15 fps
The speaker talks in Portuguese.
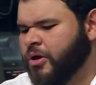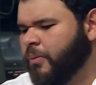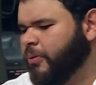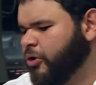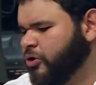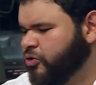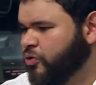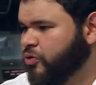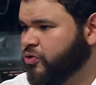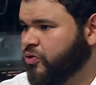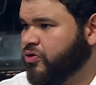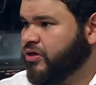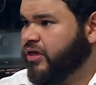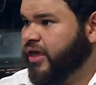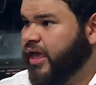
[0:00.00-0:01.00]

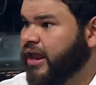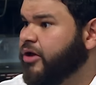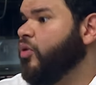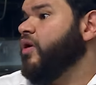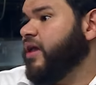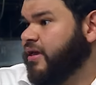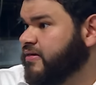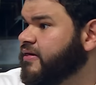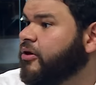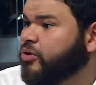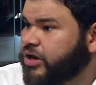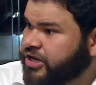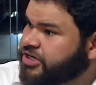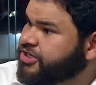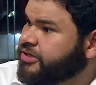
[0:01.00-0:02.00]
produtos que ele conheça a
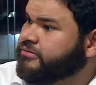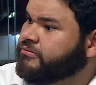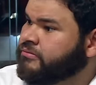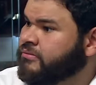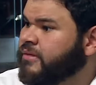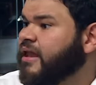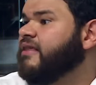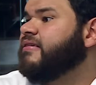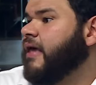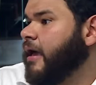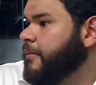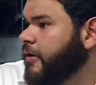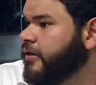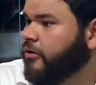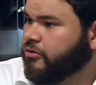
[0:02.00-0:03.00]
origem, que ele
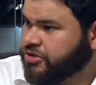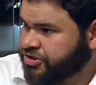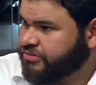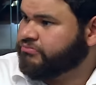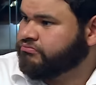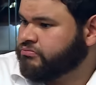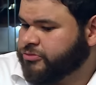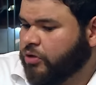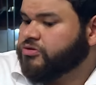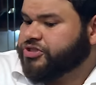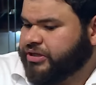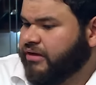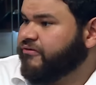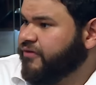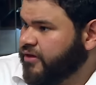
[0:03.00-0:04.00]
saiba de onde de onde
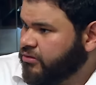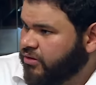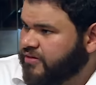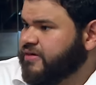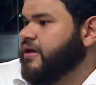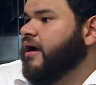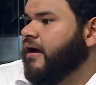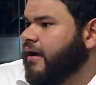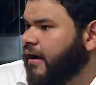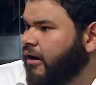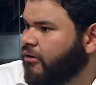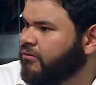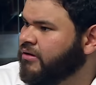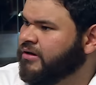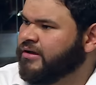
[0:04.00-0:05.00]
está vindo esse
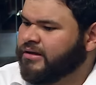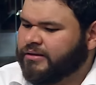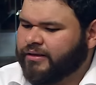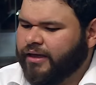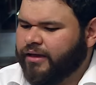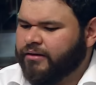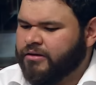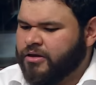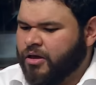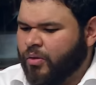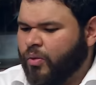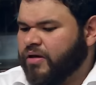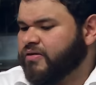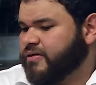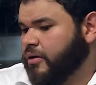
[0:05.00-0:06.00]
cacau, né?
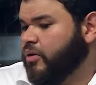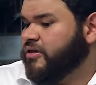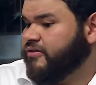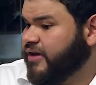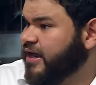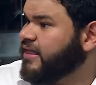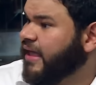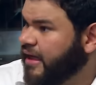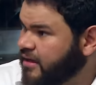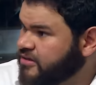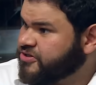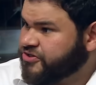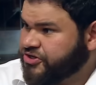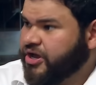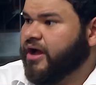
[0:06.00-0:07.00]
Quais são as
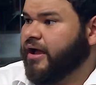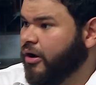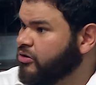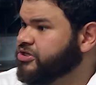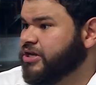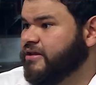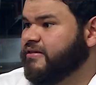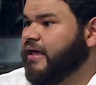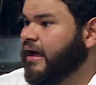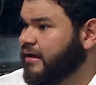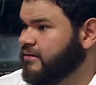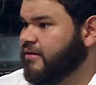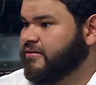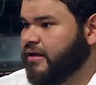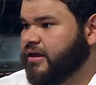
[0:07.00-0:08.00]
variedades de cacau
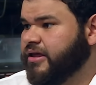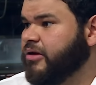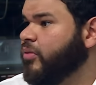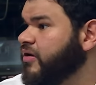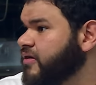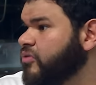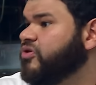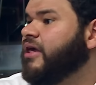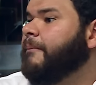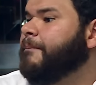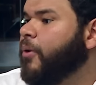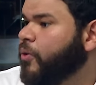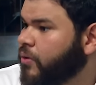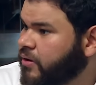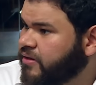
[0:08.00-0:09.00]
utilizadas ali? Quais são os
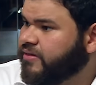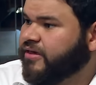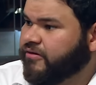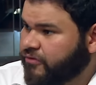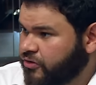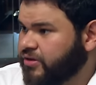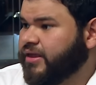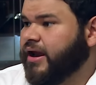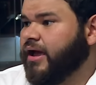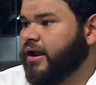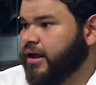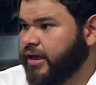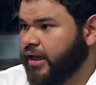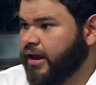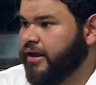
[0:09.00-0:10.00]
sabores que vão entregar
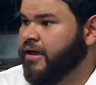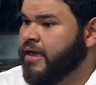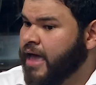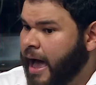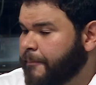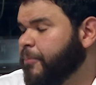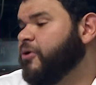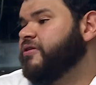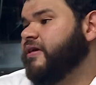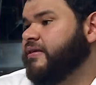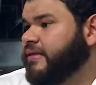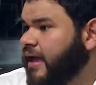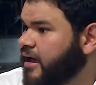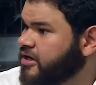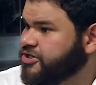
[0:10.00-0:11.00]
a ele? A
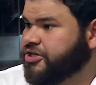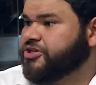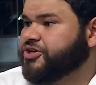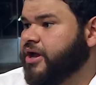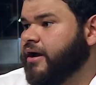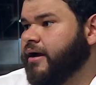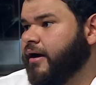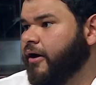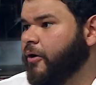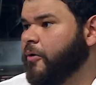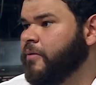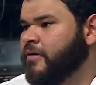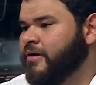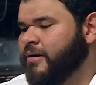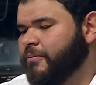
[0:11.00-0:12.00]
porcentagem de cacau
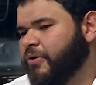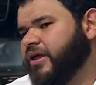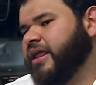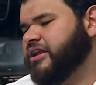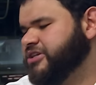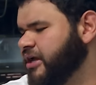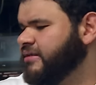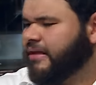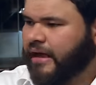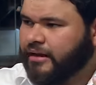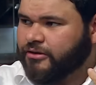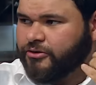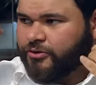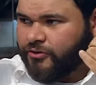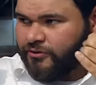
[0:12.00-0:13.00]
porque ele já está
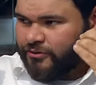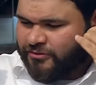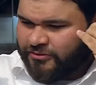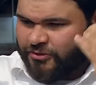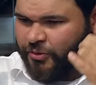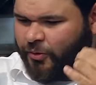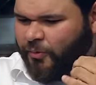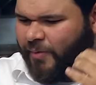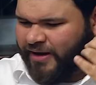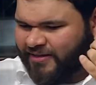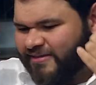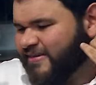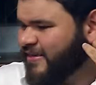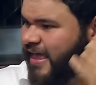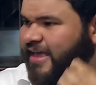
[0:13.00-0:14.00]
no, no
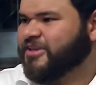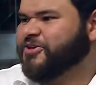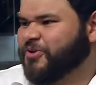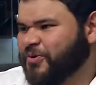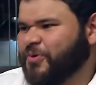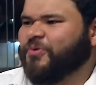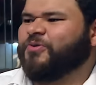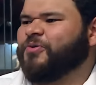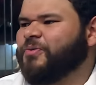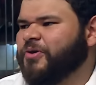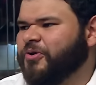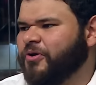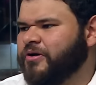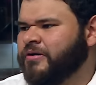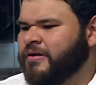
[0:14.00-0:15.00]
mindset do
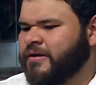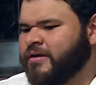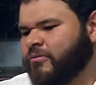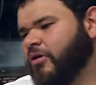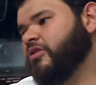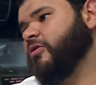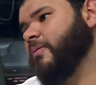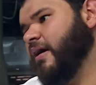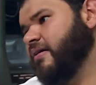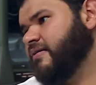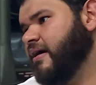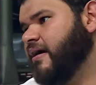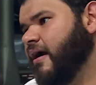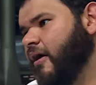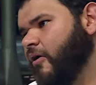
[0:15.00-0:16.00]
consumidor, quanto mais
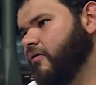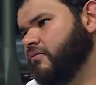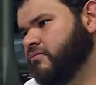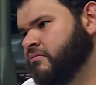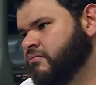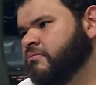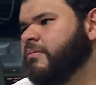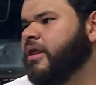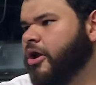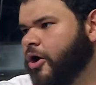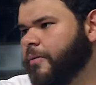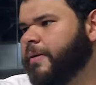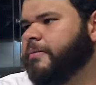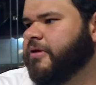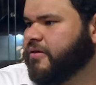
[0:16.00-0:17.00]
cacau, melhor
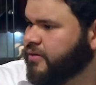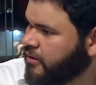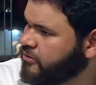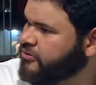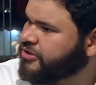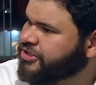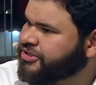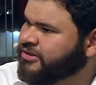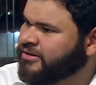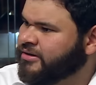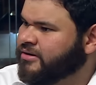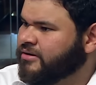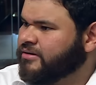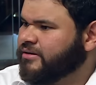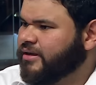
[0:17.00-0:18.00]
para a minha saúde.
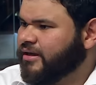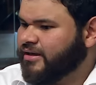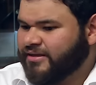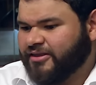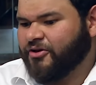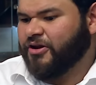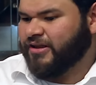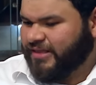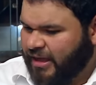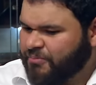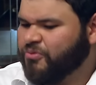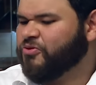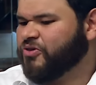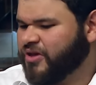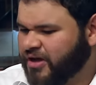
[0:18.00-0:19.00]
Né? Então ele está
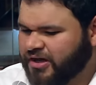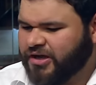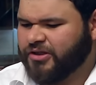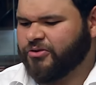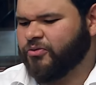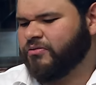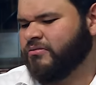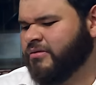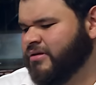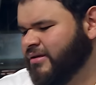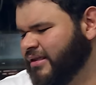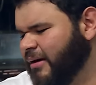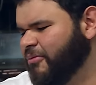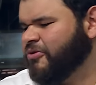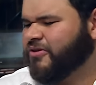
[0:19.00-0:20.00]
buscando,
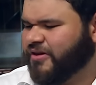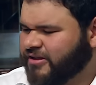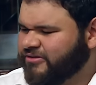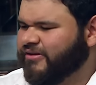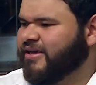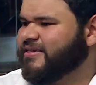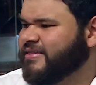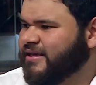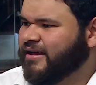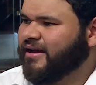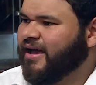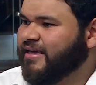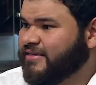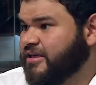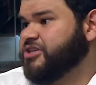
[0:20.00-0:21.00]
tá buscando essa,
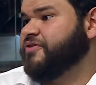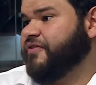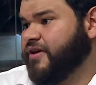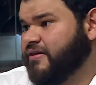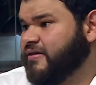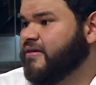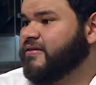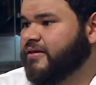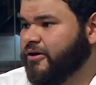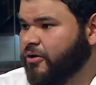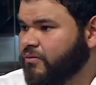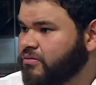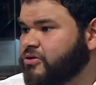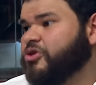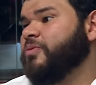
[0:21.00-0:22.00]
essa
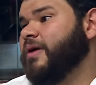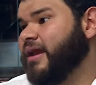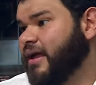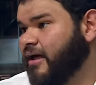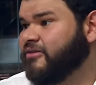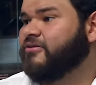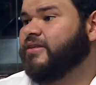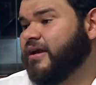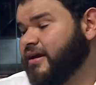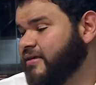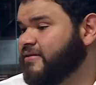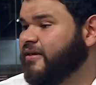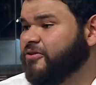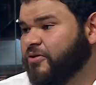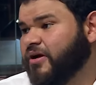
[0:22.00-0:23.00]
diferenciação e o mercado está crescendo